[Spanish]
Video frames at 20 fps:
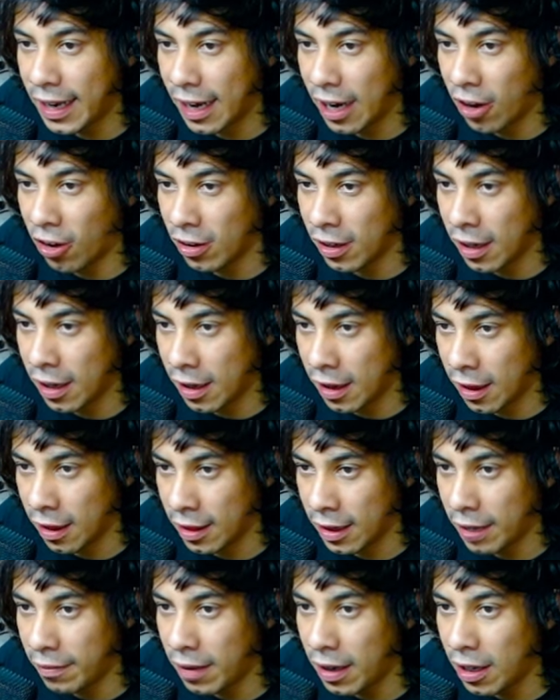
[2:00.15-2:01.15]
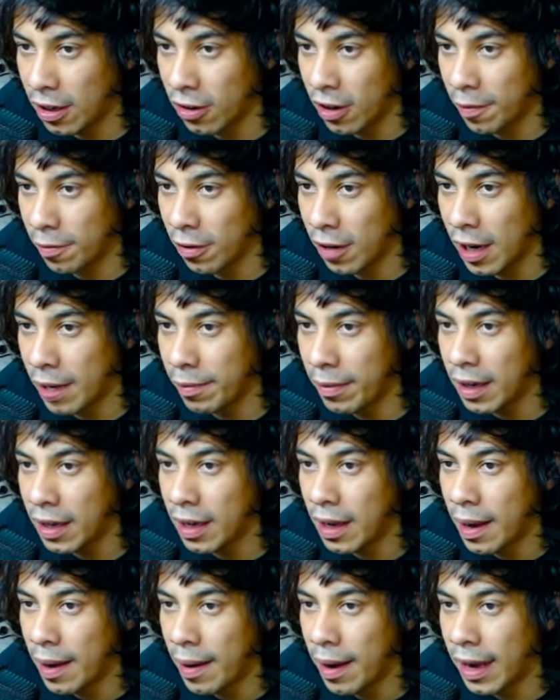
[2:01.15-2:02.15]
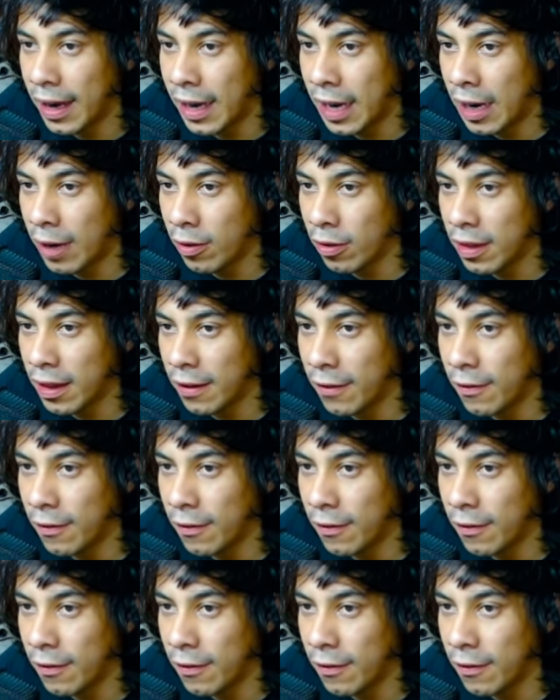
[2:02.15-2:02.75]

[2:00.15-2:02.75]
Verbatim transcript: la otra del sistema, no hay problema le vamos a